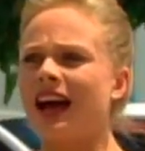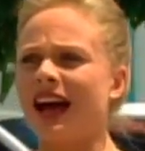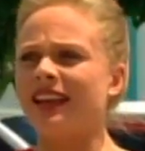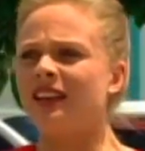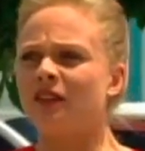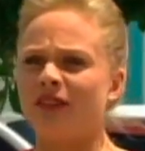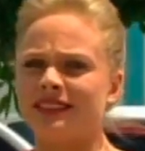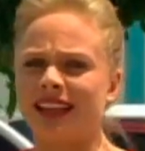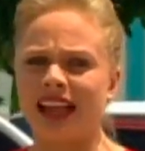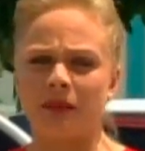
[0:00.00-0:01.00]
Ay,
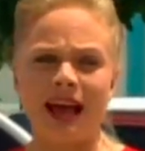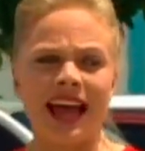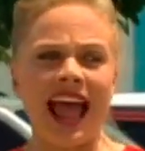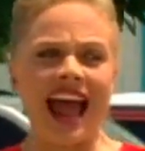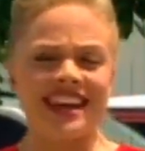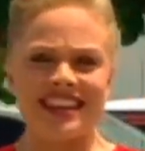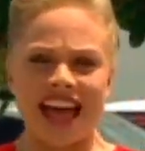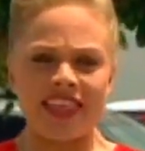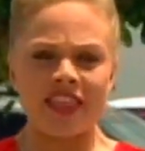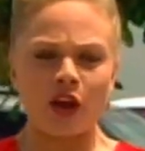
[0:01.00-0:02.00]
falsa alarma.
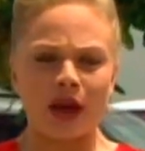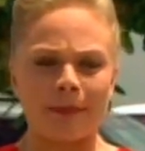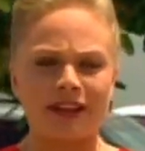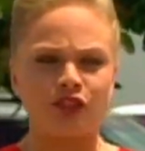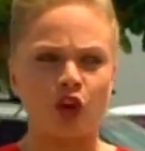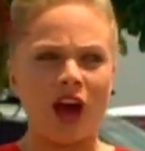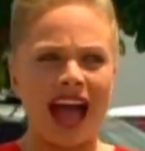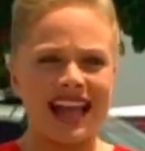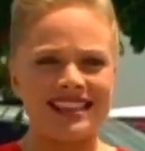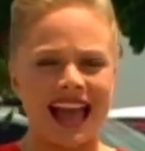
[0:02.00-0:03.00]
Nada de lo que pasó
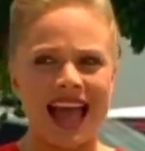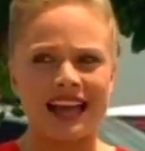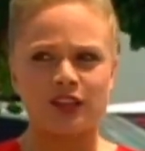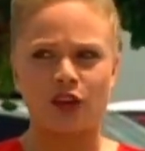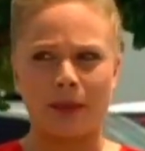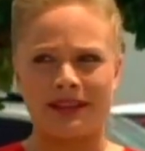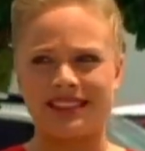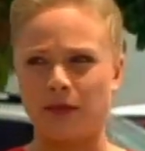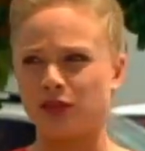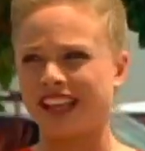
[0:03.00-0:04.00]
allá es lo que
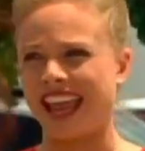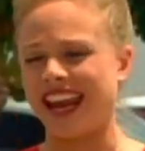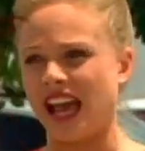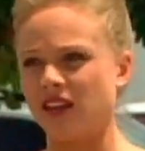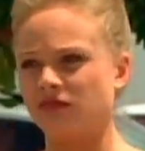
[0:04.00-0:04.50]
pensamos que era.